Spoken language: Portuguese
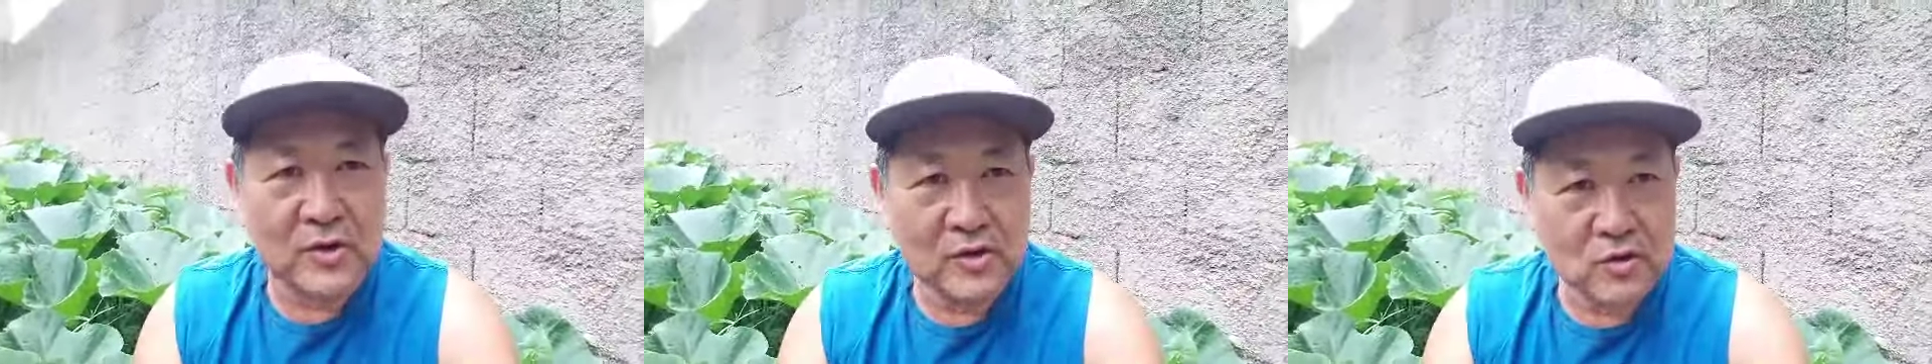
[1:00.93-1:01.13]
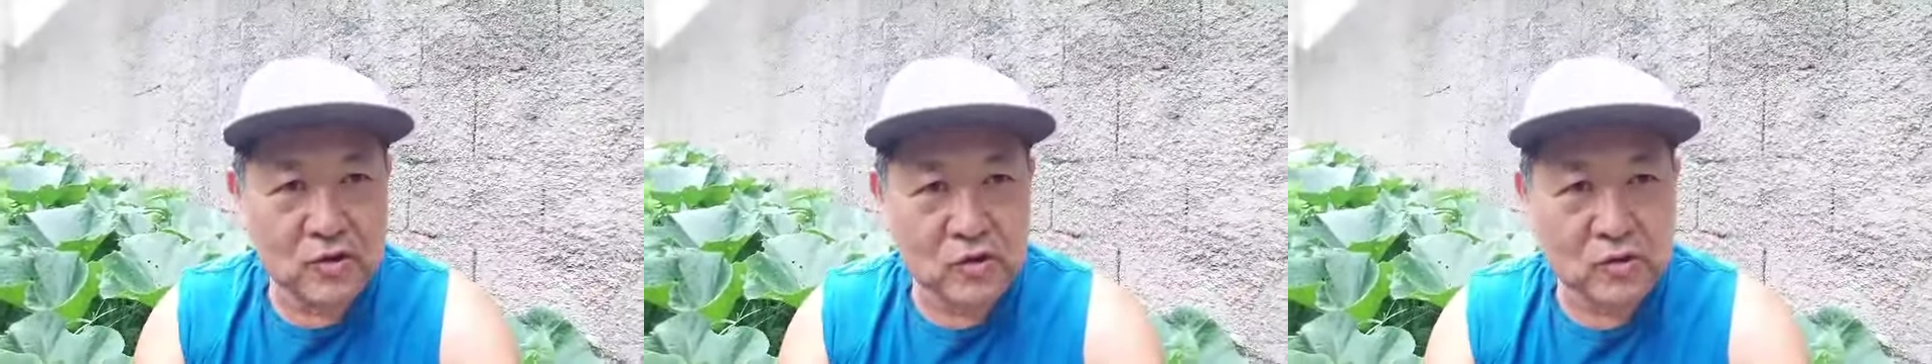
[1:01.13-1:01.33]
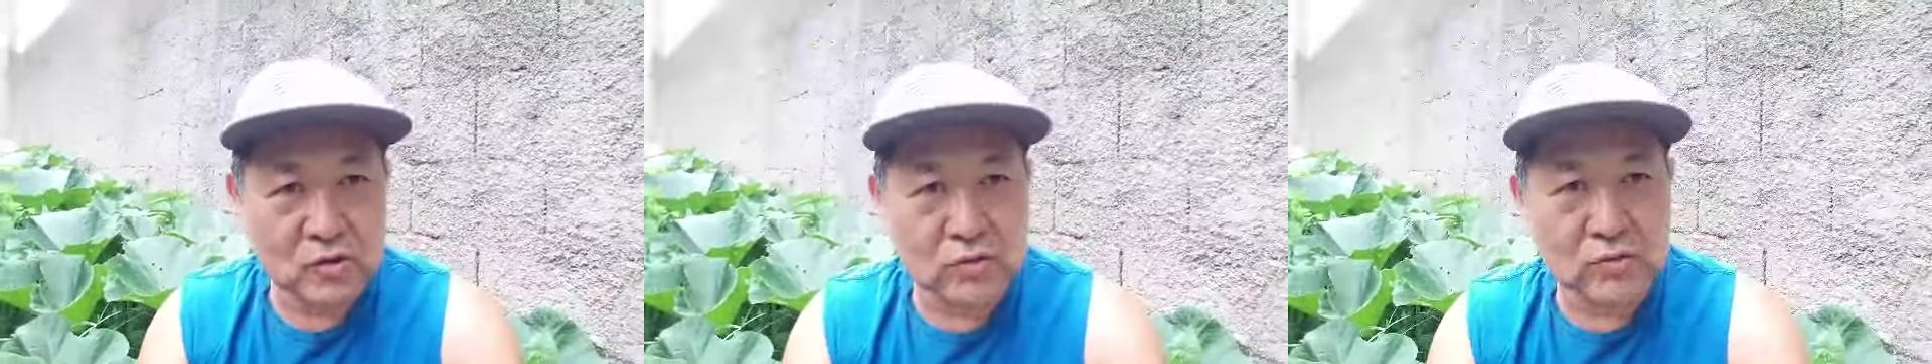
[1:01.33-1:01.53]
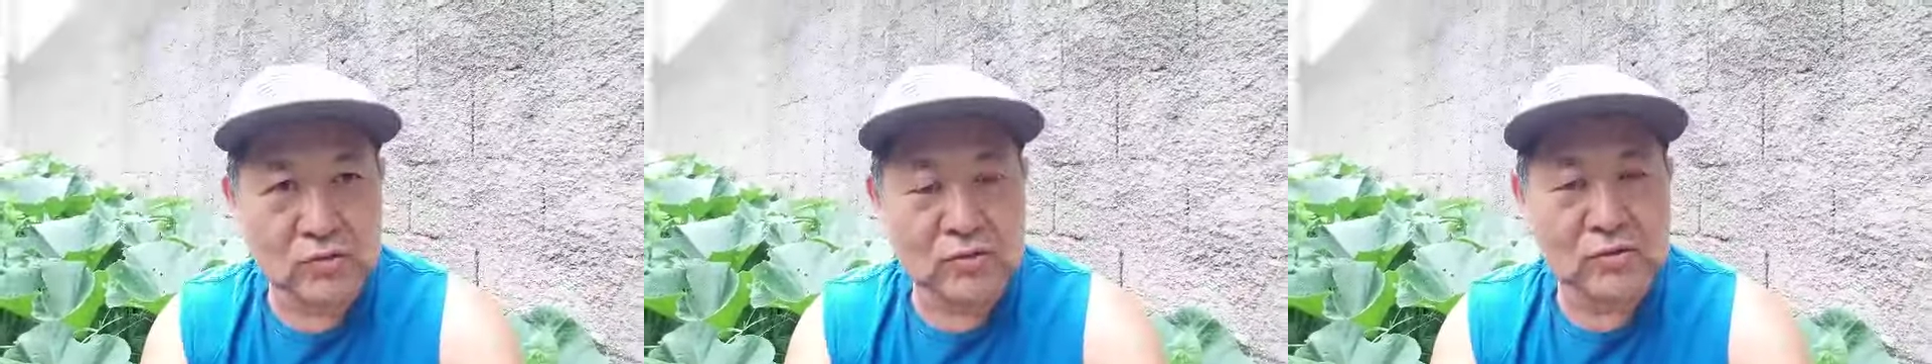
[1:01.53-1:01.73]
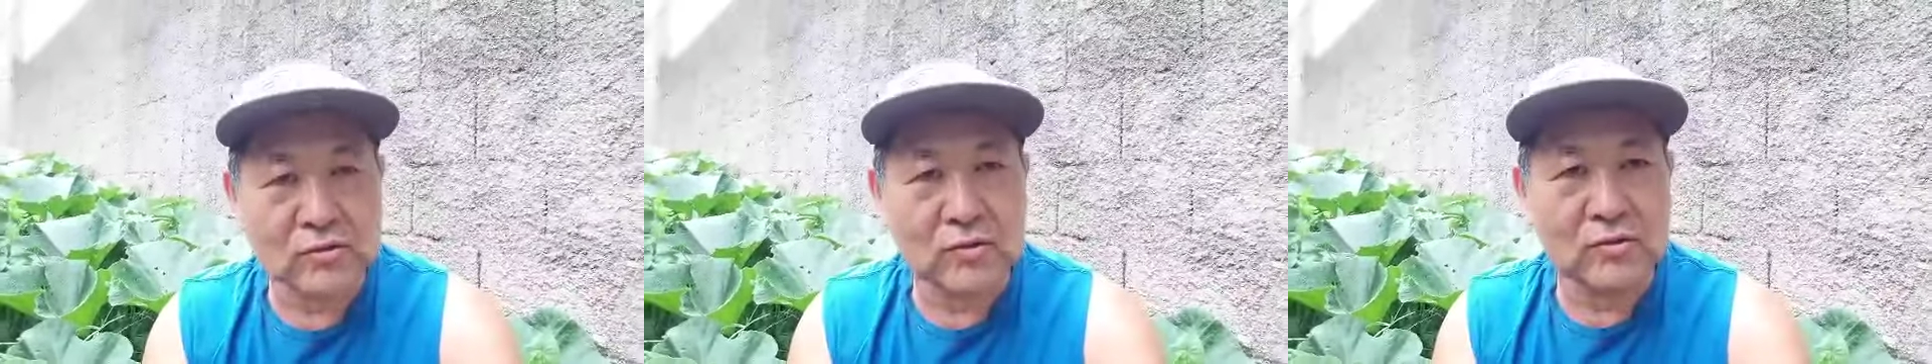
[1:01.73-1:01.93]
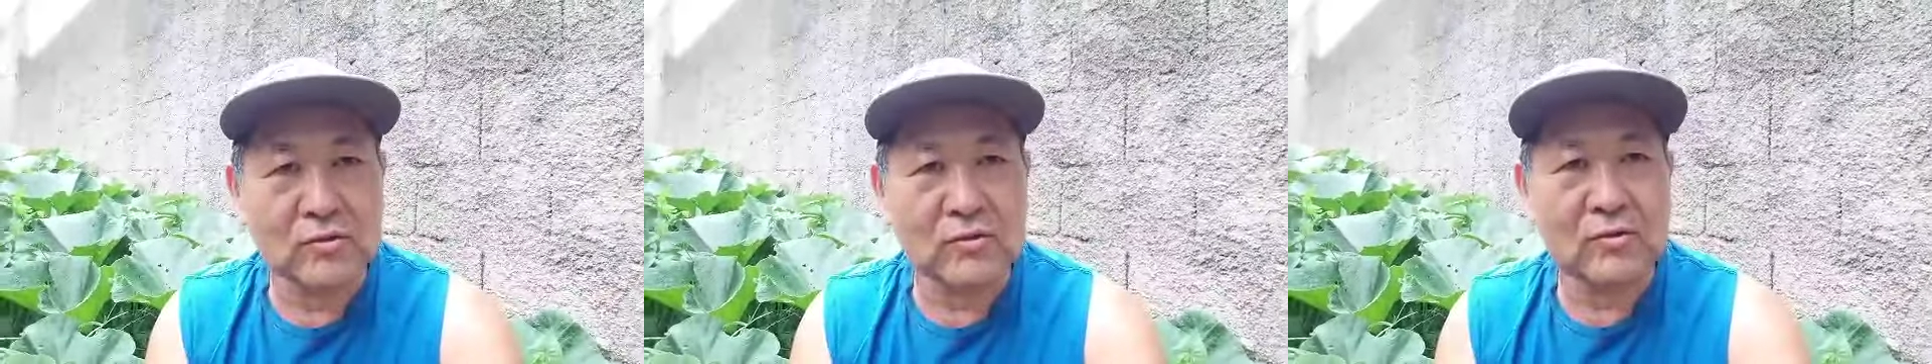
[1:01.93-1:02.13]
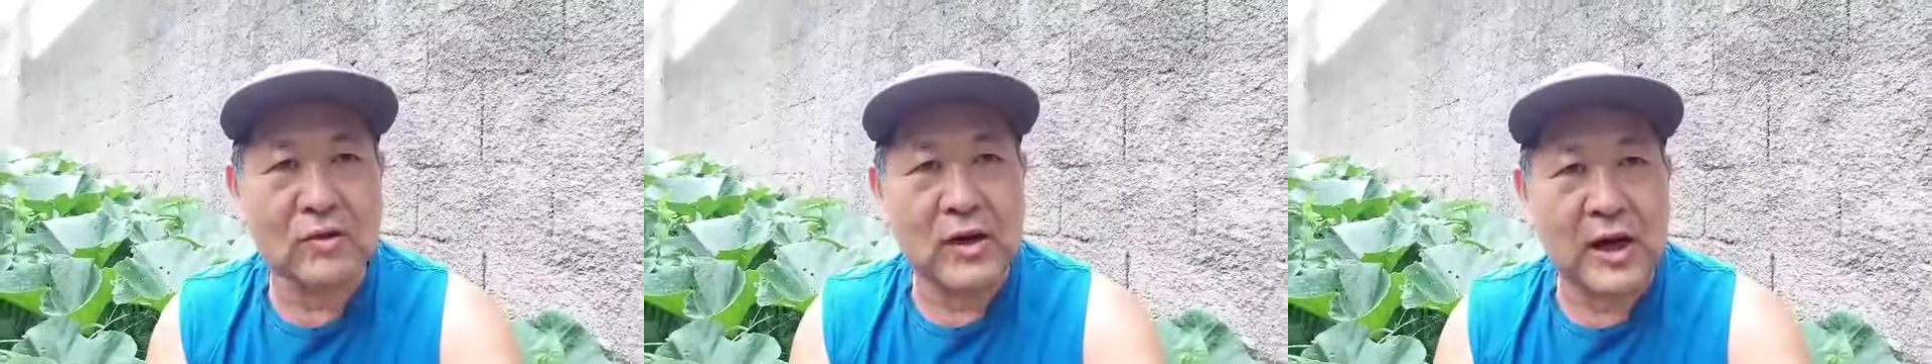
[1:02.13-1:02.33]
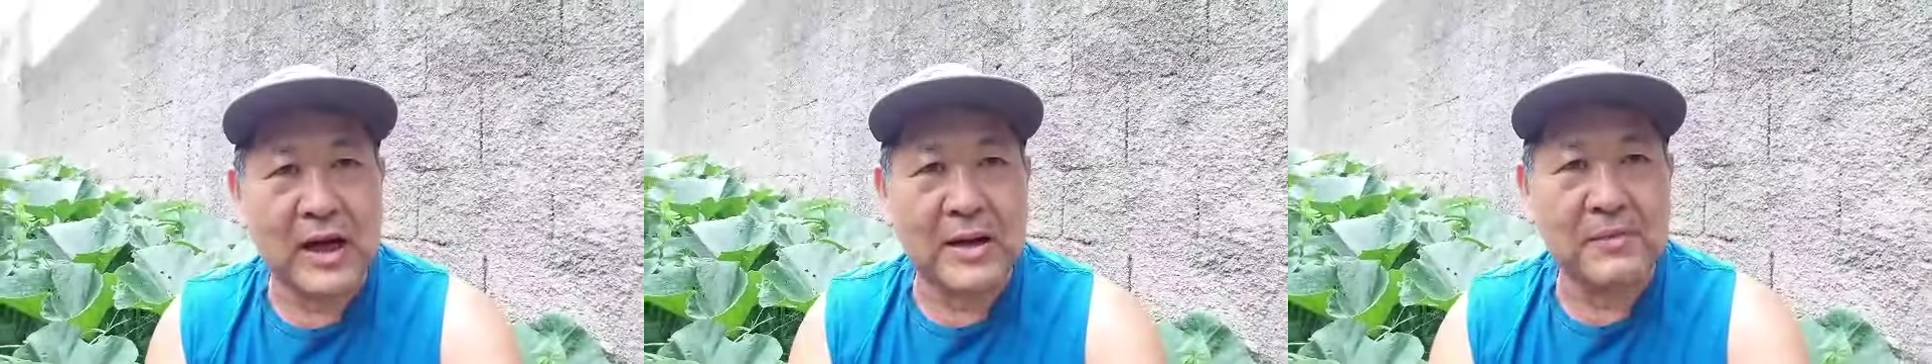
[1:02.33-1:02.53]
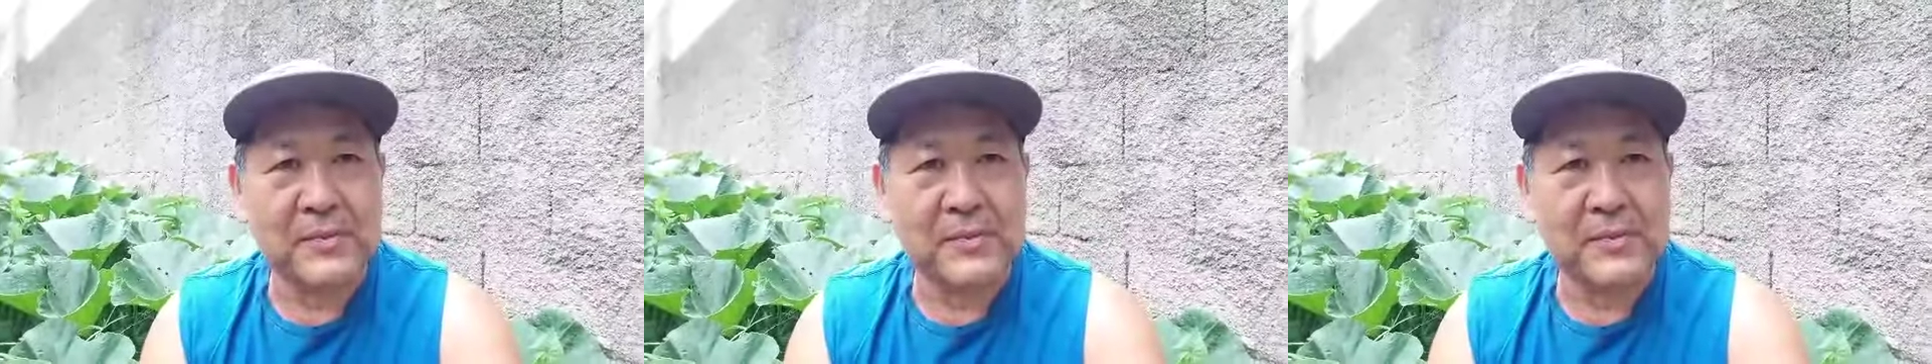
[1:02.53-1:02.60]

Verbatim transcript: junto com a